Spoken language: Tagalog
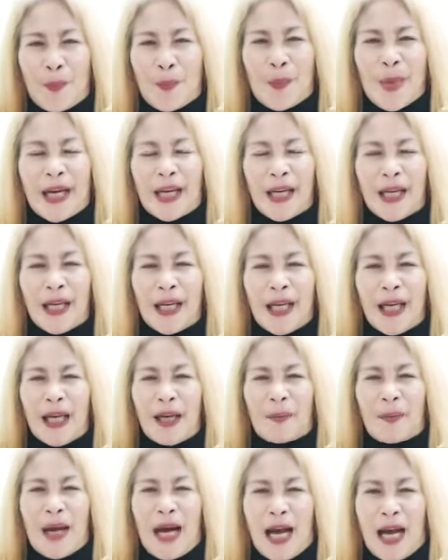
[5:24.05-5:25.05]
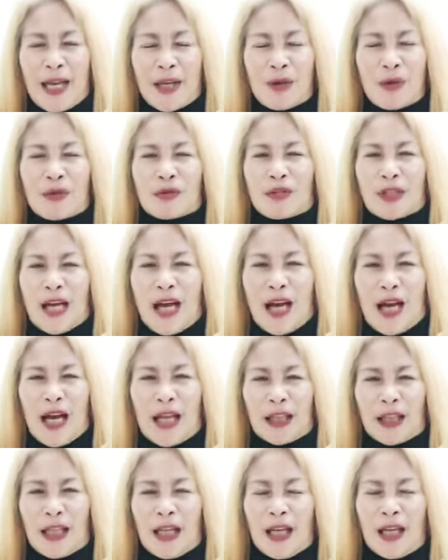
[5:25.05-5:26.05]
magiging maayos ang
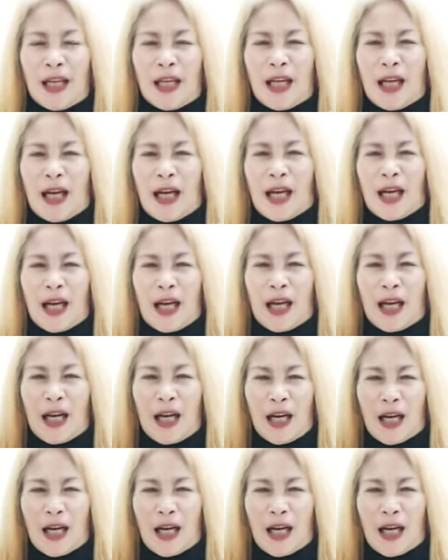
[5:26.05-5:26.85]
ating uh,